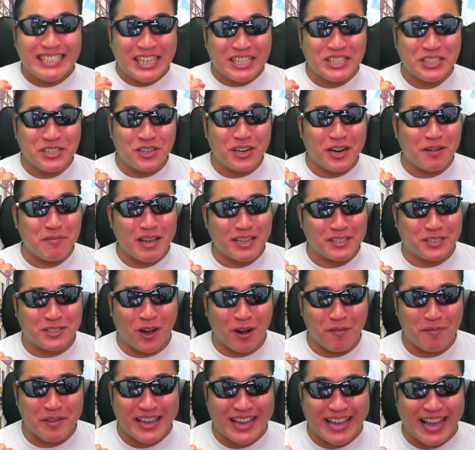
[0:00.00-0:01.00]
伝説のラメ
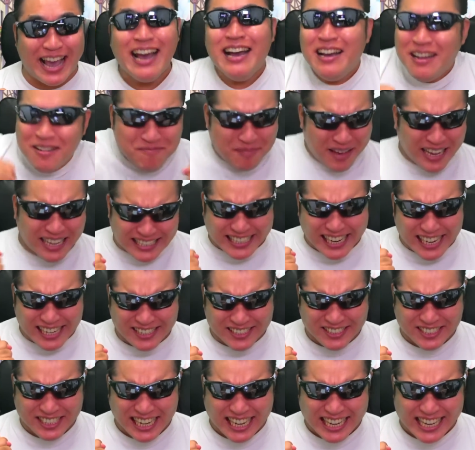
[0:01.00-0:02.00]
装備め
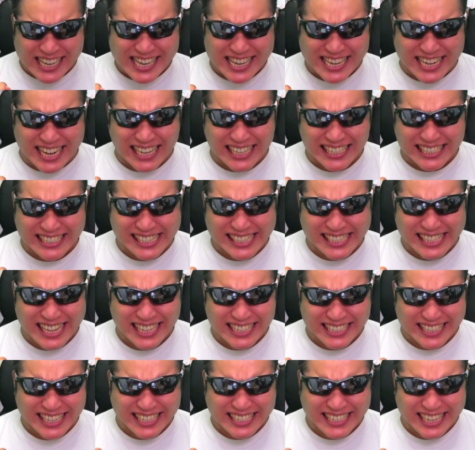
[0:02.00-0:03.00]
ちゃくちゃいい感じ
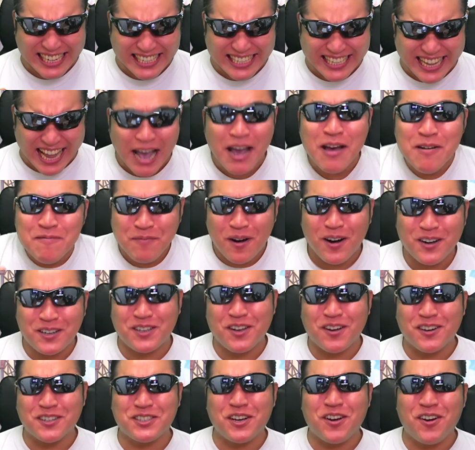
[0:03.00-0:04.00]
になってきたんで
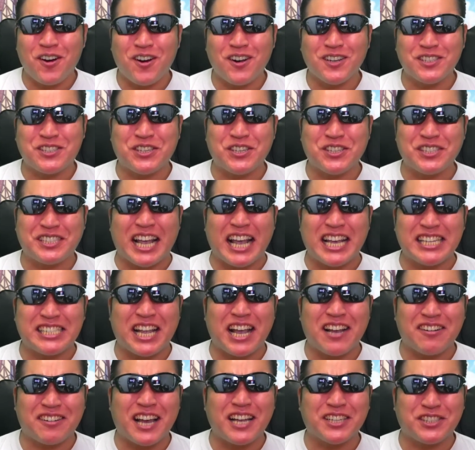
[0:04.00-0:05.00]
目標情報修
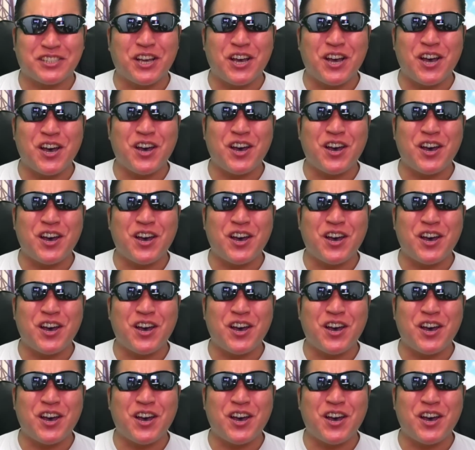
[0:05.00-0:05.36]
正していくやつ